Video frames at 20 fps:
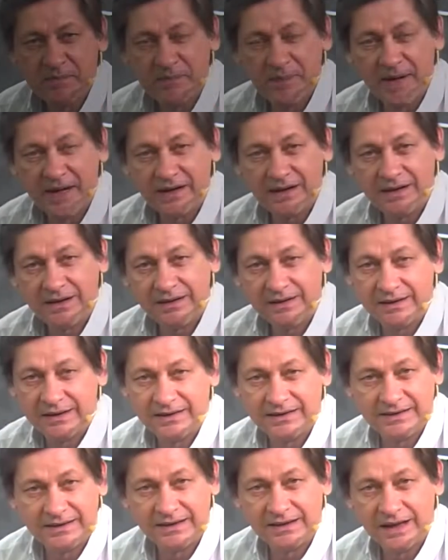para
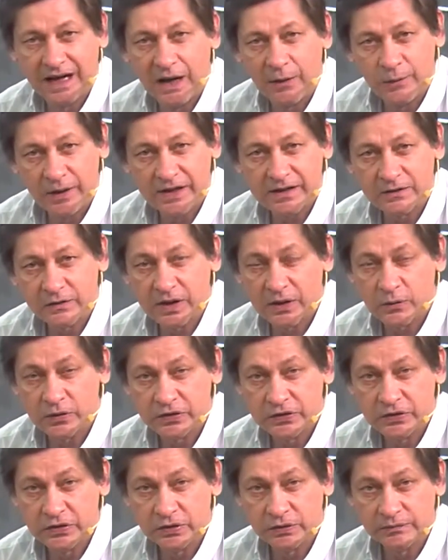este, hablar de una
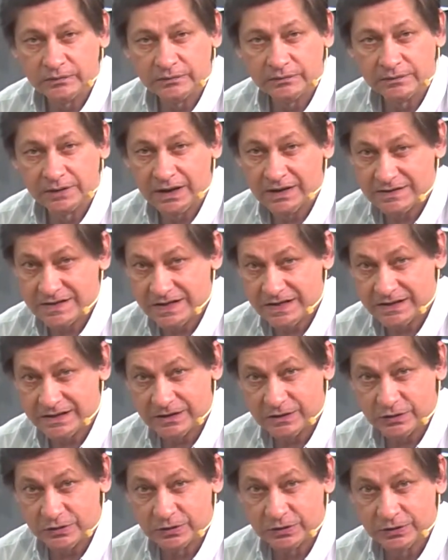cuestión que hacía
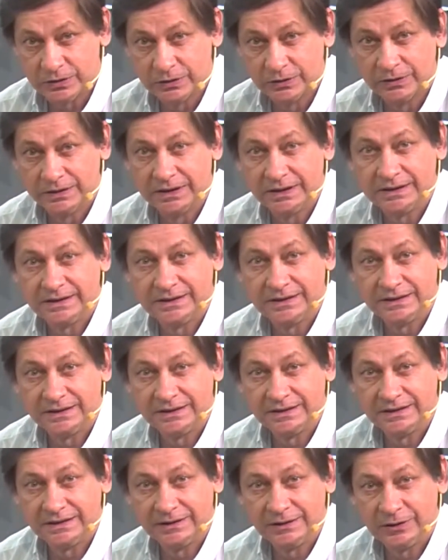rato
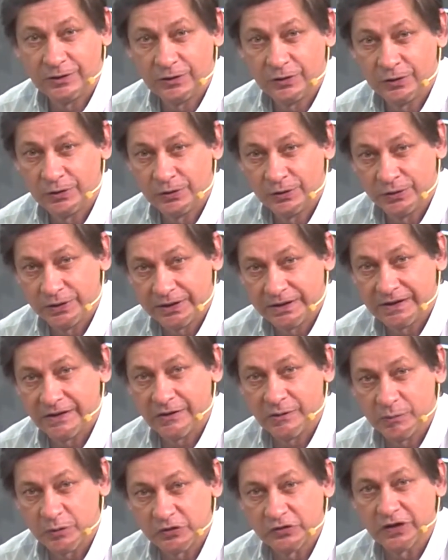este, lo
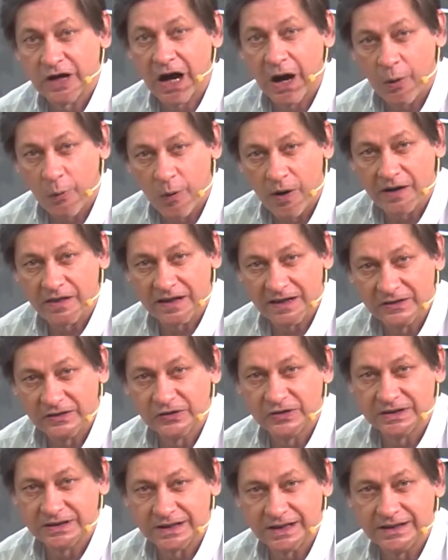estábamos
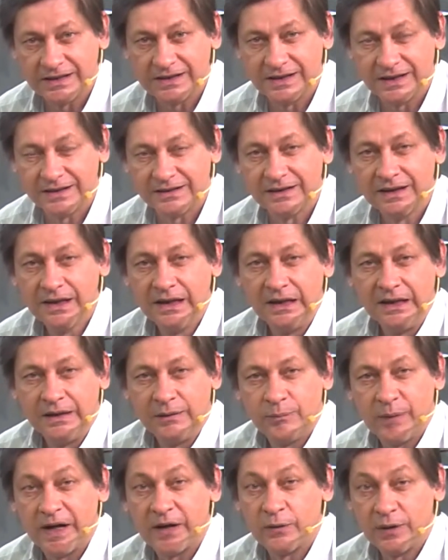aguardando en realidad
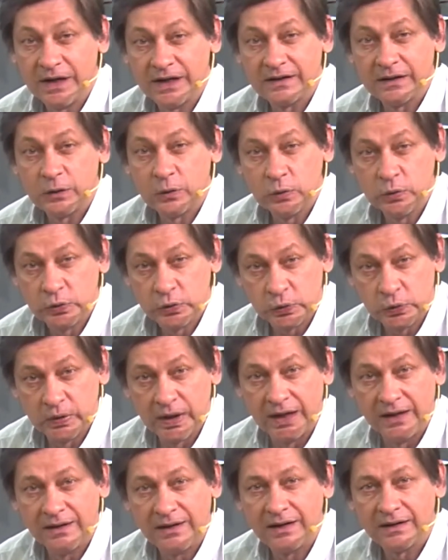para hablar de
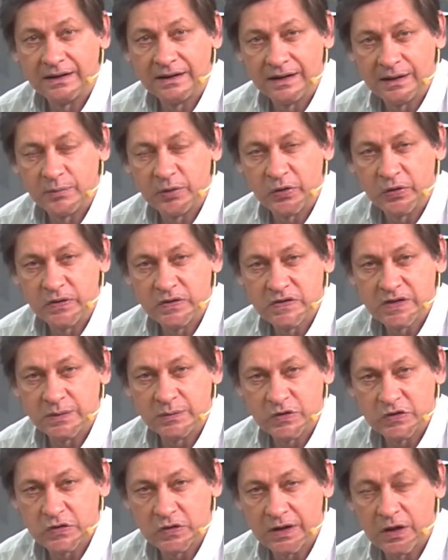cultura aquí en la provincia de
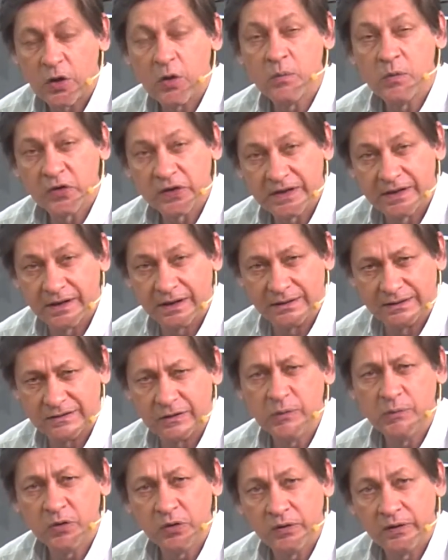Misiones. ¿Cómo está?
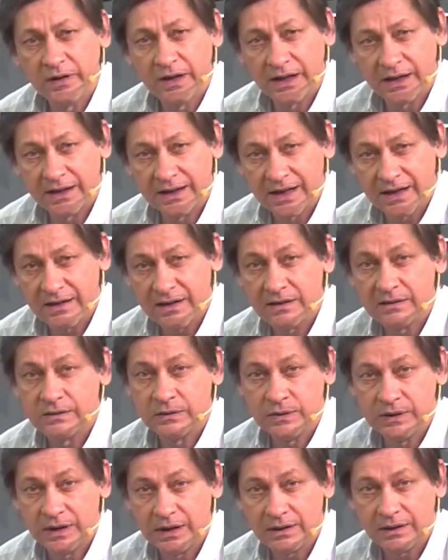Sabemos de la gran
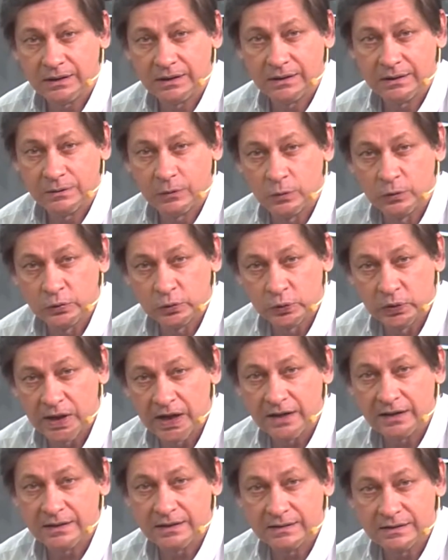actividad
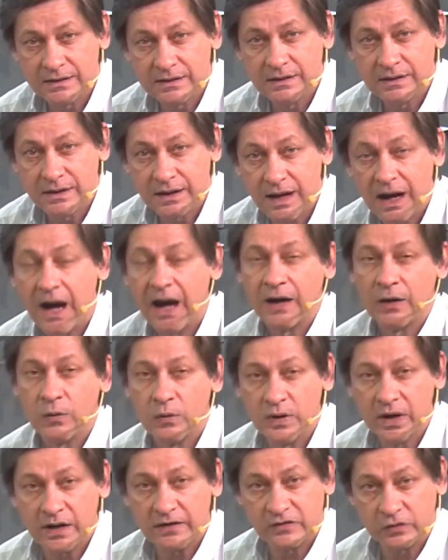cultural que tiene
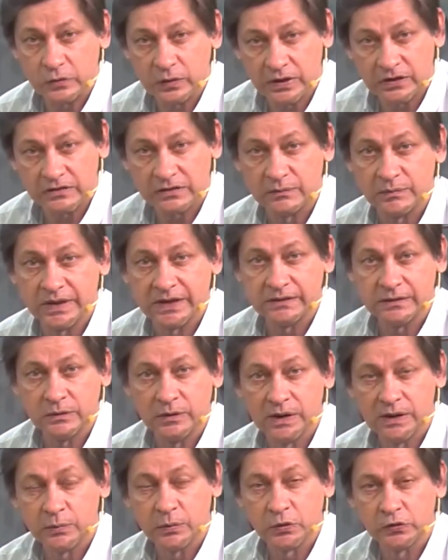algunas ciudades, en
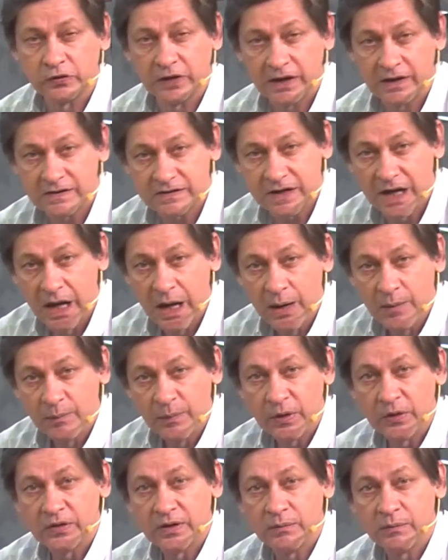particular Posadas,
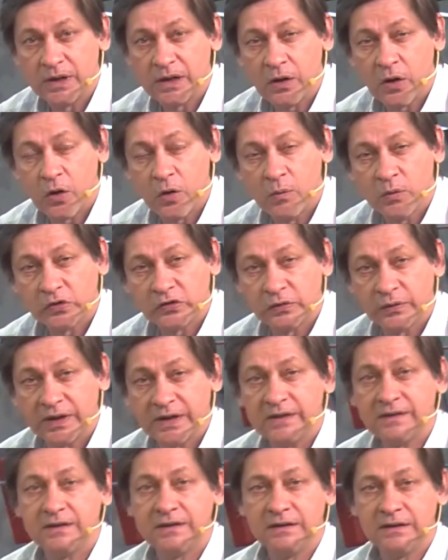pero también cómo se
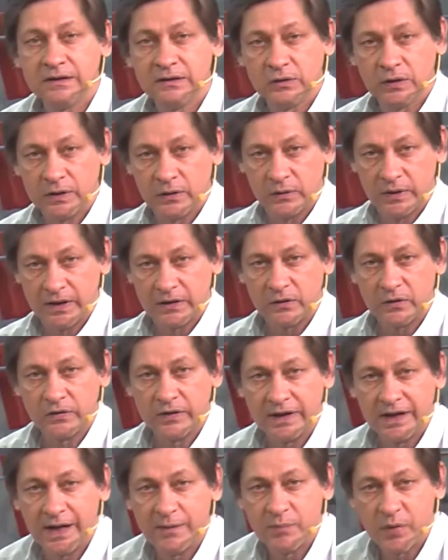va extendiendo a lo largo
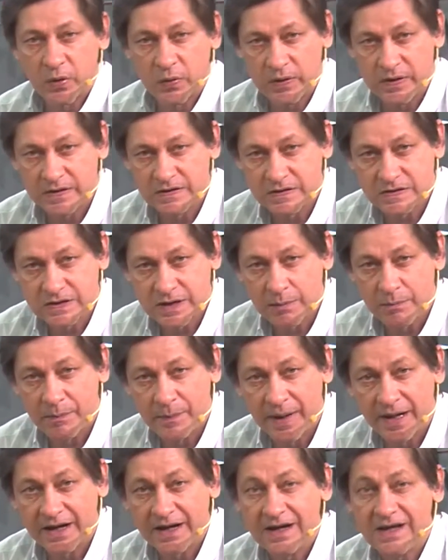de la provincia.
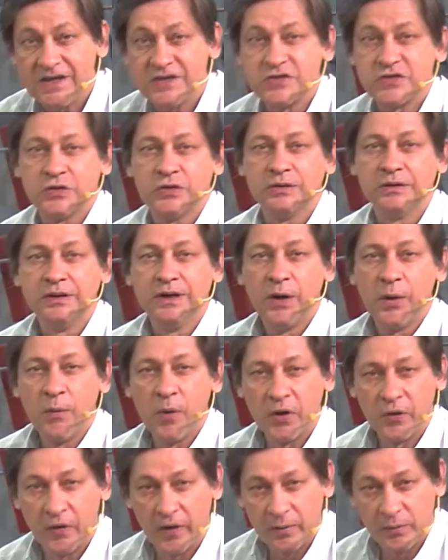Para eso,
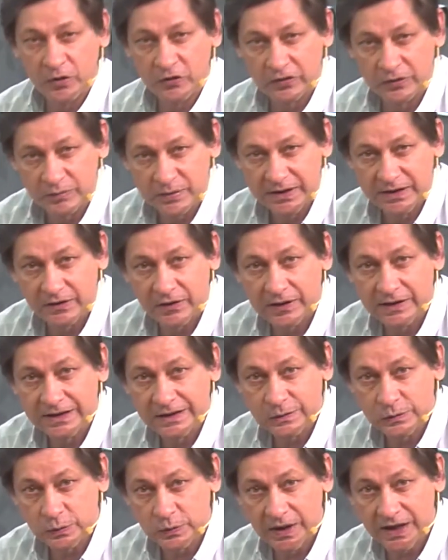bueno, hemos invitado al
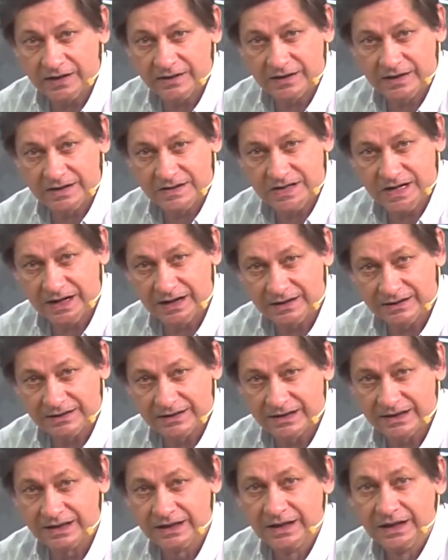titular de esa
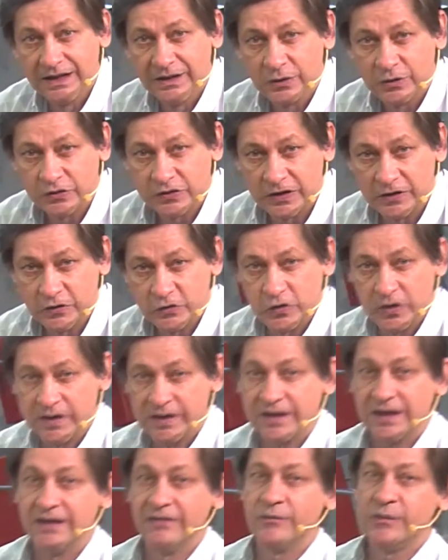cartera, José
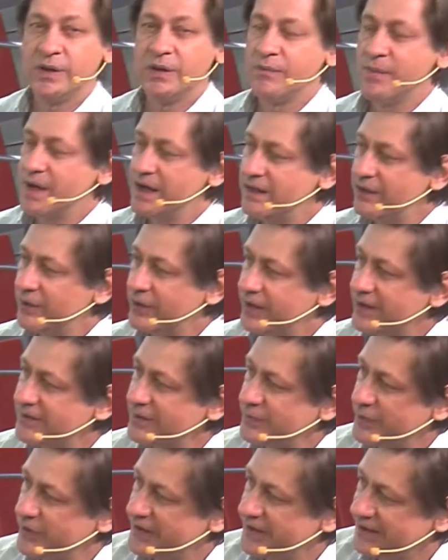Loyoac. Bienvenido,
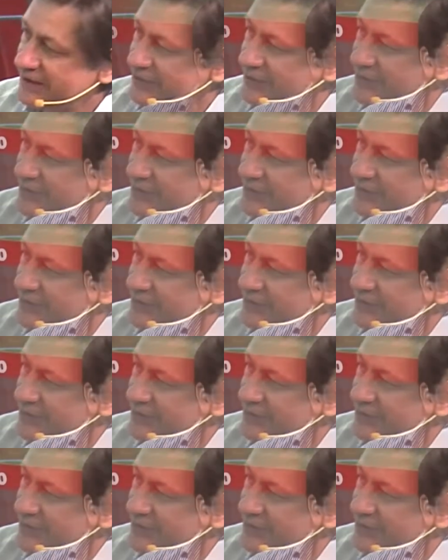gracias por estar con